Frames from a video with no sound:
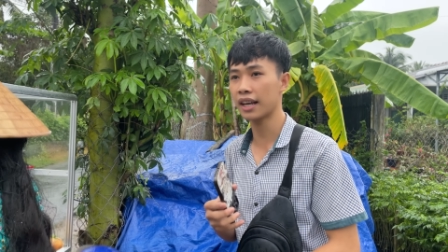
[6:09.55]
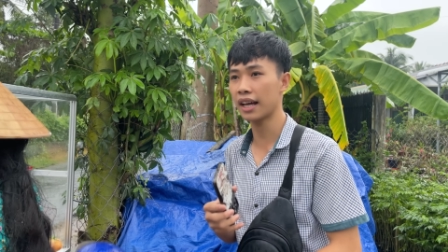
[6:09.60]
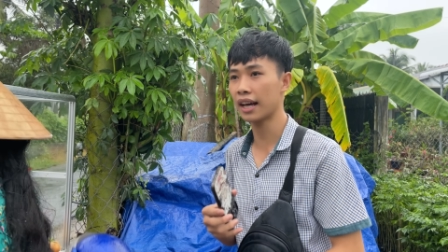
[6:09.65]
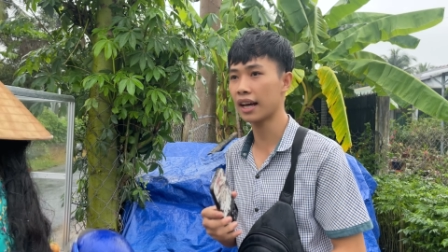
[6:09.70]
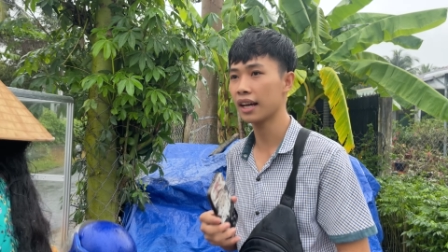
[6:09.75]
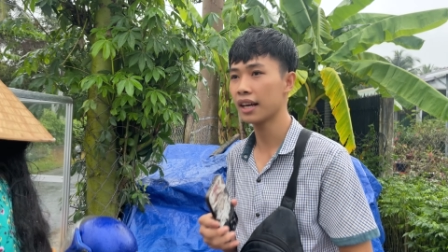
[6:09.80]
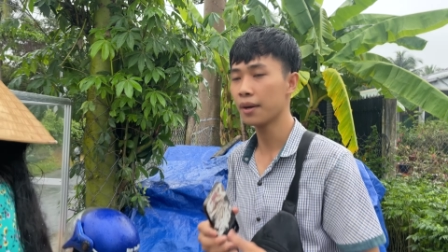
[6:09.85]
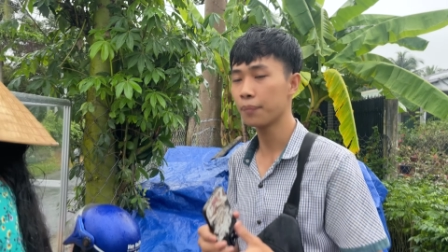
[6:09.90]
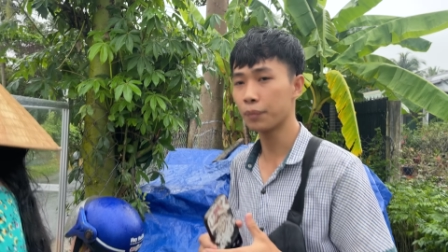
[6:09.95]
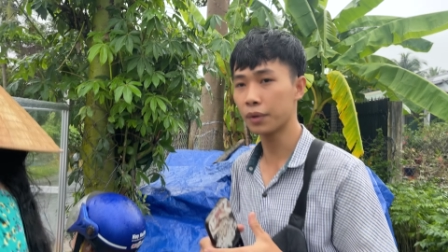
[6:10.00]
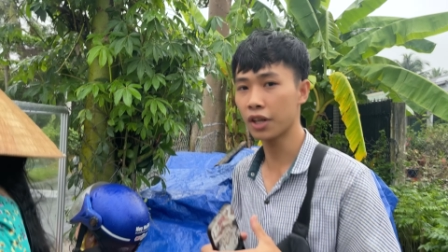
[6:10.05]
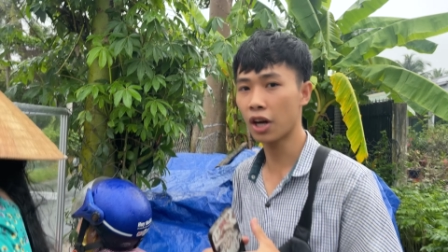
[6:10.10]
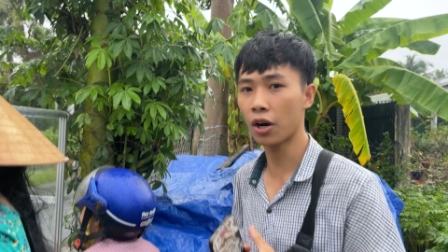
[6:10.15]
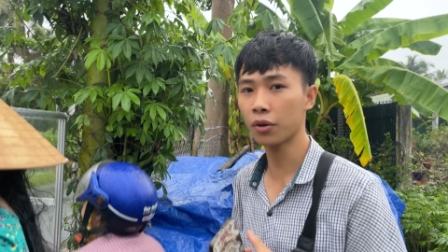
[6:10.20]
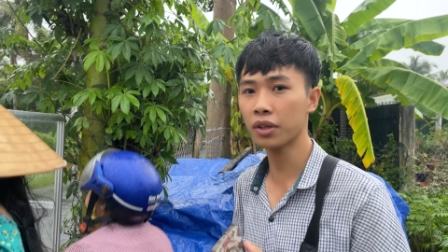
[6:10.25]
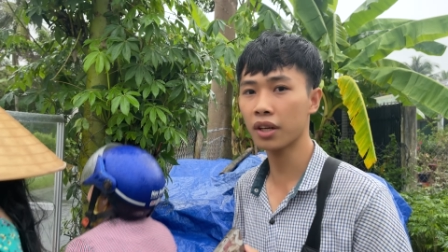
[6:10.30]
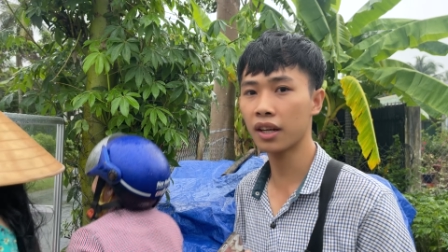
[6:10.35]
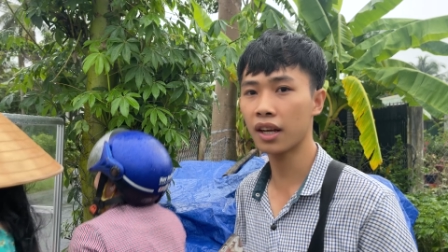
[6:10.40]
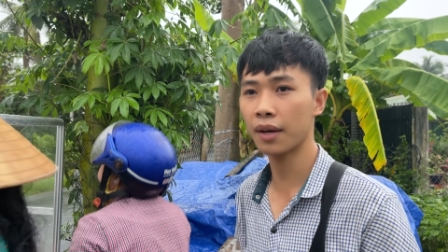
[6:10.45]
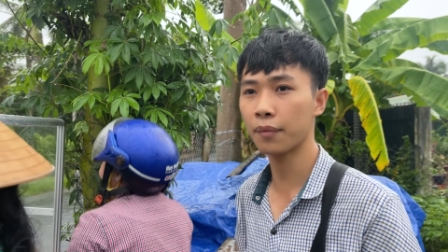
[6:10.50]
là mười ổ
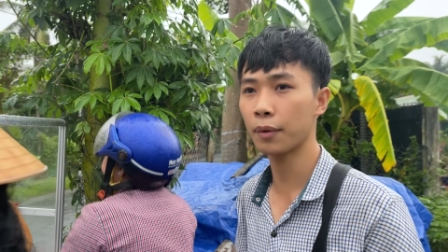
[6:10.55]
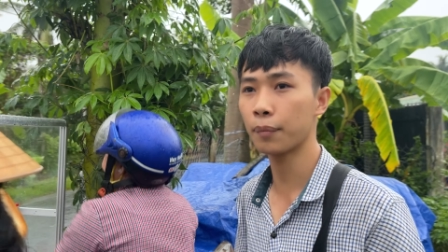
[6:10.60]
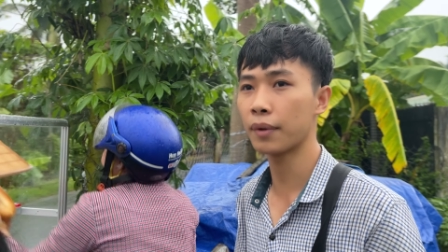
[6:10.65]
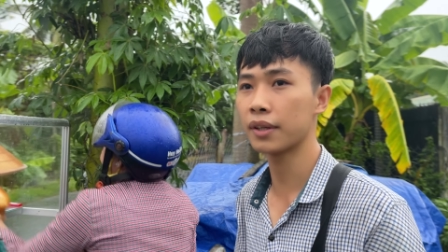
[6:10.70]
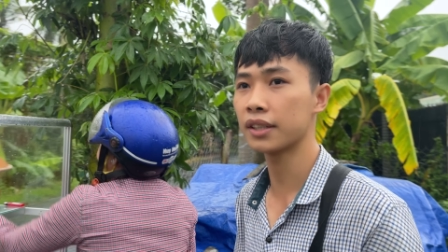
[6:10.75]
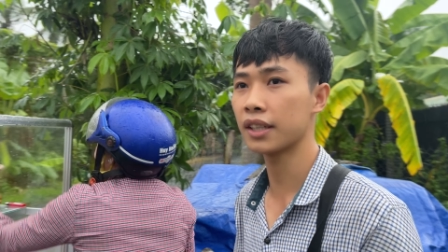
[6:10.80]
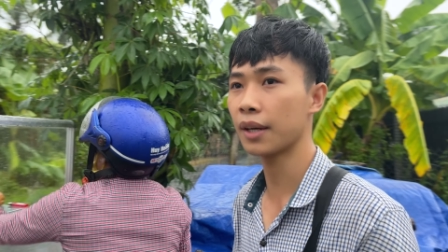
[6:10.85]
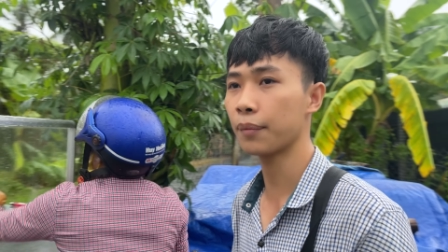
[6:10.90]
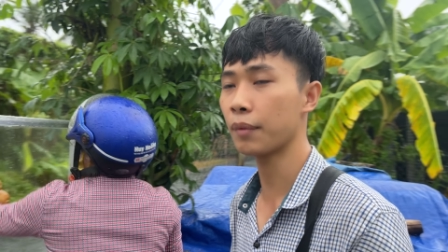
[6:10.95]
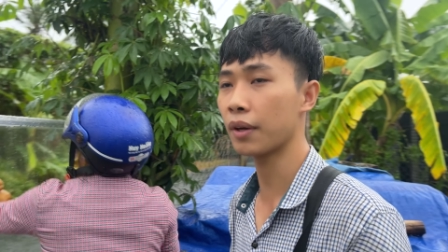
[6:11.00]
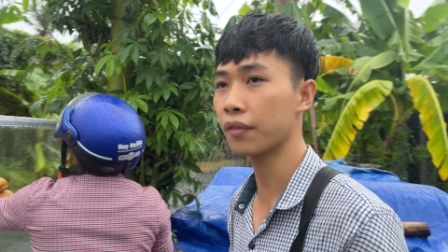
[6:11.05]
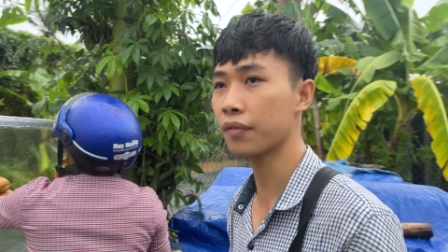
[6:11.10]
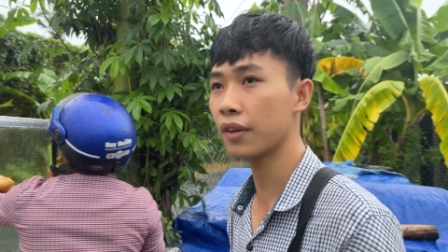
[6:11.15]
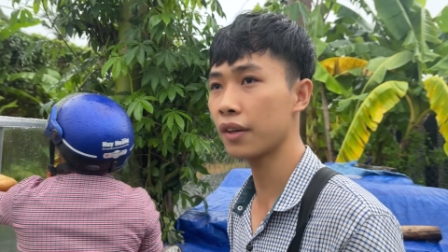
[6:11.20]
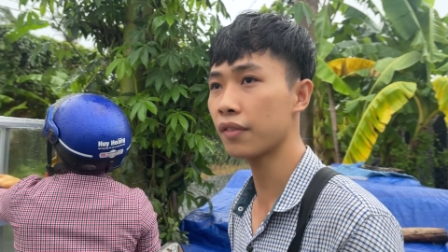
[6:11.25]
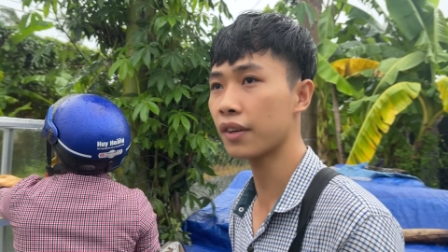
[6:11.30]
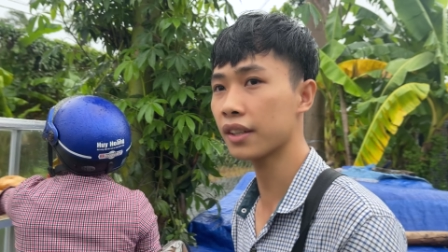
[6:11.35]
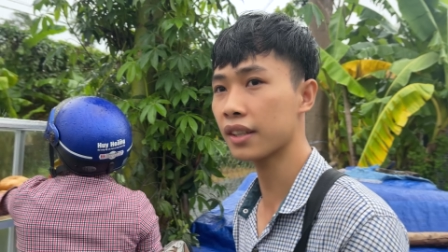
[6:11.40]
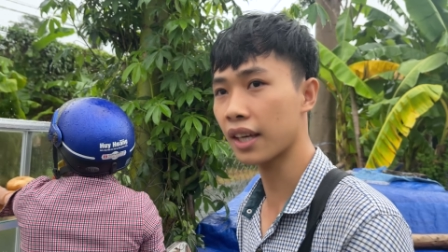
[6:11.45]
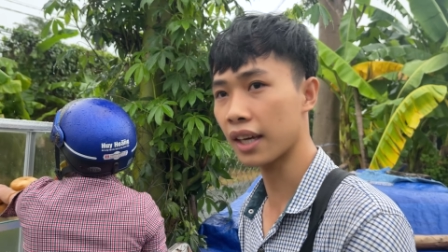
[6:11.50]
trở lên bên mình sẽ miễn
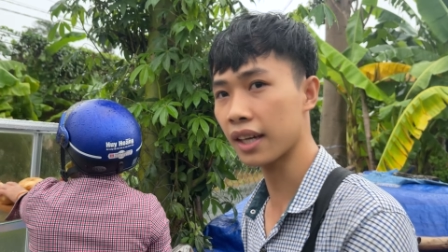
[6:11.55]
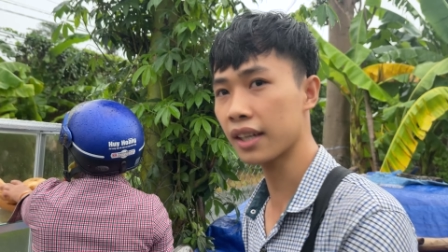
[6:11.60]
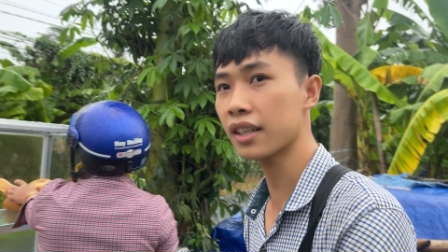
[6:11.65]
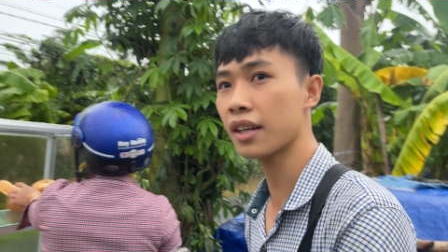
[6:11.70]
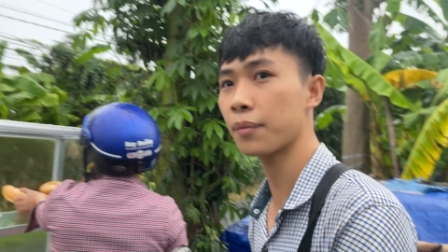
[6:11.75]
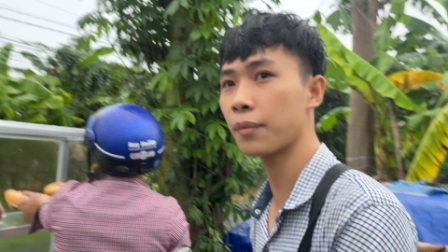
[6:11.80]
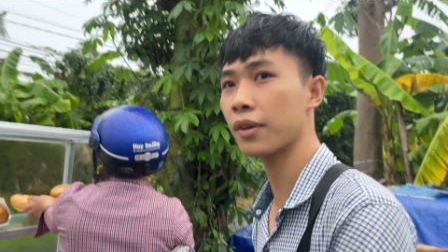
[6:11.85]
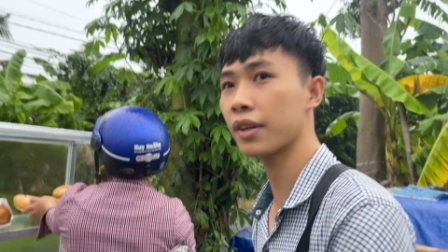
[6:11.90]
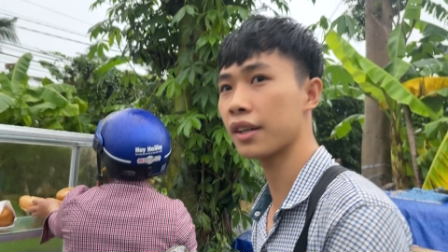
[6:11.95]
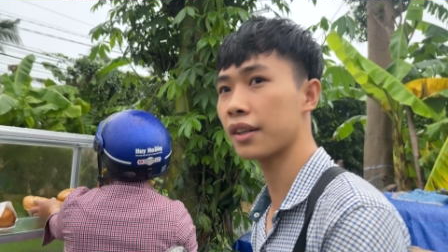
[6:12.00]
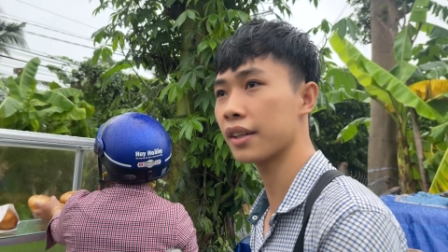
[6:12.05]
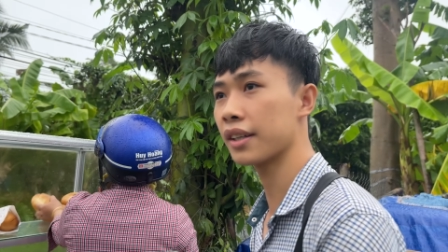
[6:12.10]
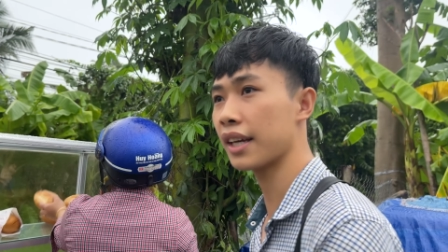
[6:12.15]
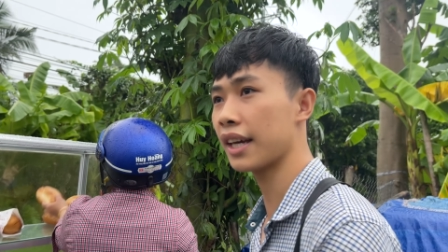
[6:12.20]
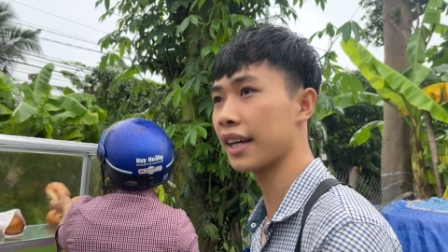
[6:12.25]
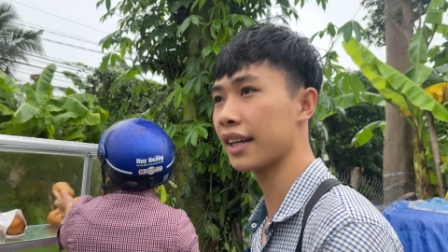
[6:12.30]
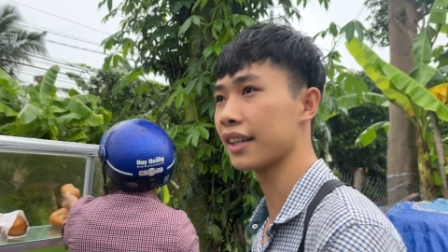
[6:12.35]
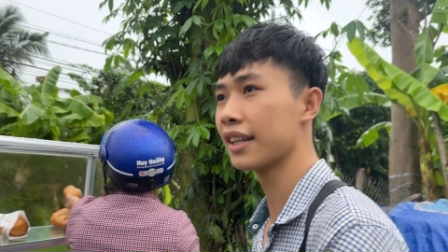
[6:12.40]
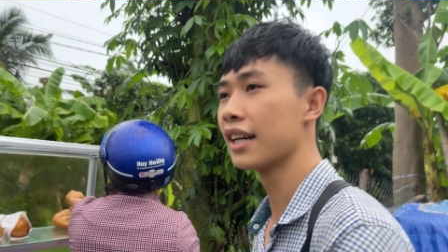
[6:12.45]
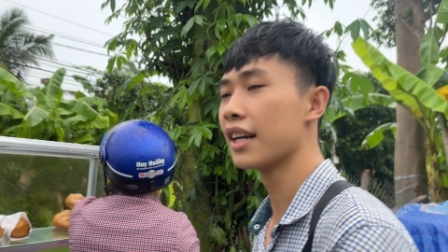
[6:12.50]
phí vận chuyển cho mọi người
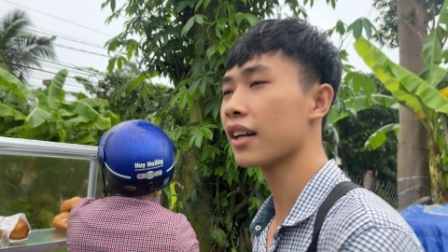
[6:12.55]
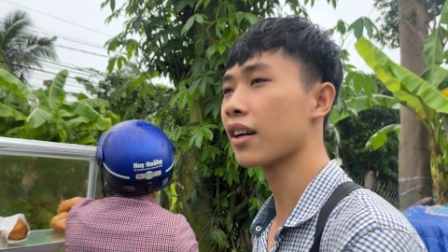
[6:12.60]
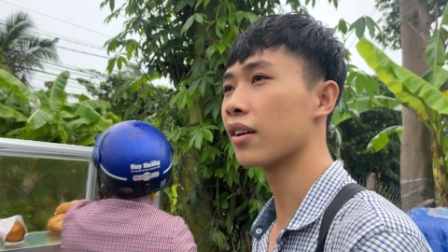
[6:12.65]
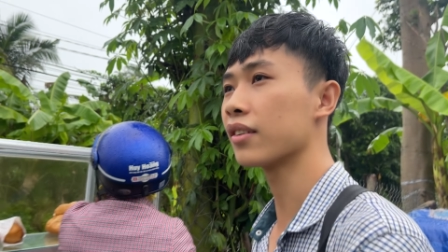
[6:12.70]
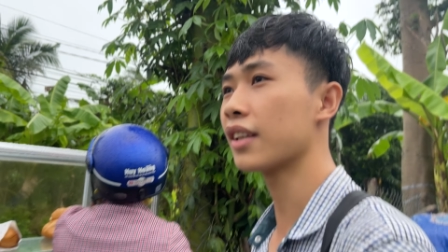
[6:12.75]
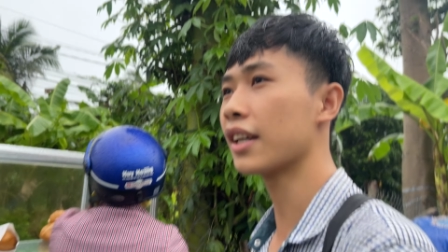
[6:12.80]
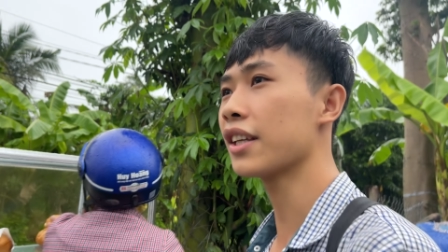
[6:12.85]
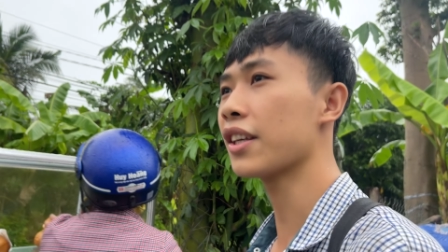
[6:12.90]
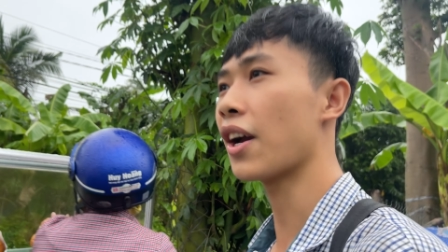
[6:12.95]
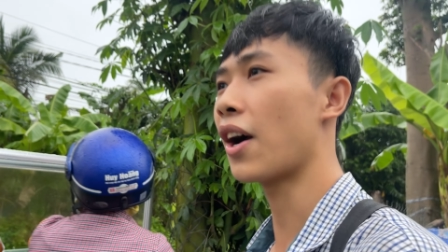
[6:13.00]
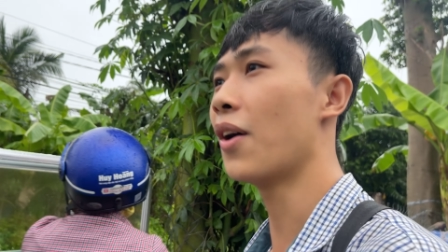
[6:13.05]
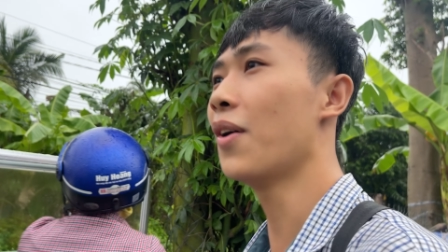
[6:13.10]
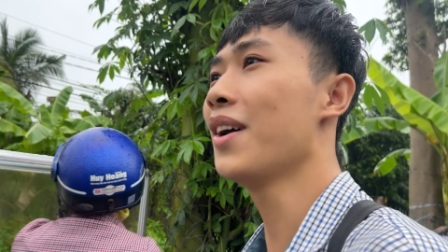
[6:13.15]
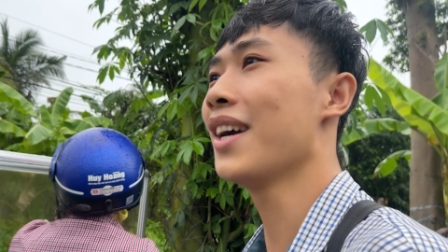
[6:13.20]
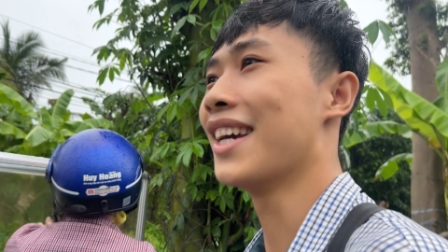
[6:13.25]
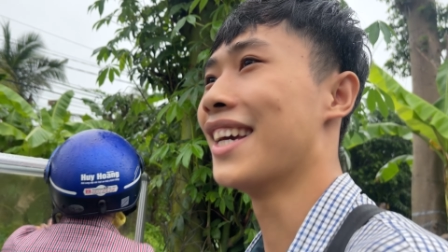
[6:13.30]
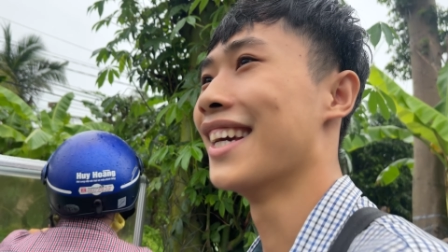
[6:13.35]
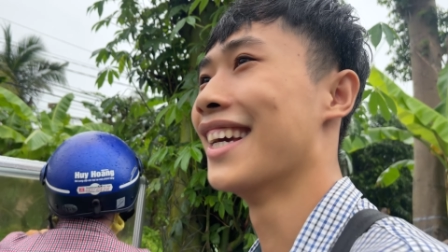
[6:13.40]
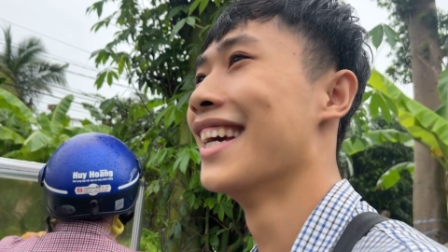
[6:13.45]
nha. Còn tới chỗ thì